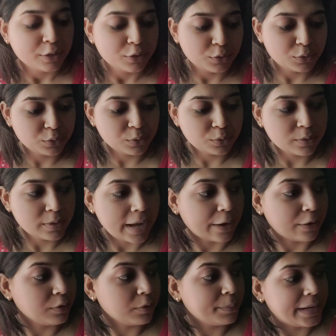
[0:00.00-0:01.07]
তো
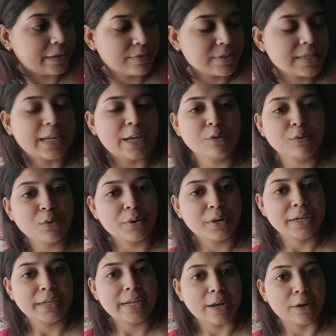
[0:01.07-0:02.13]
এখনও ব্রেকফাস্ট কেউ
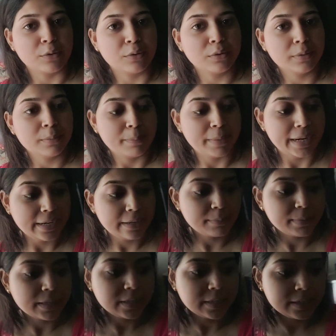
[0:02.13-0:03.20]
করিনি এখন ব্রেড
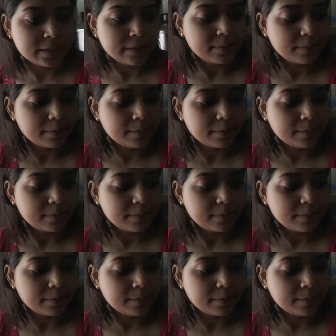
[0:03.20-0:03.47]
বাটার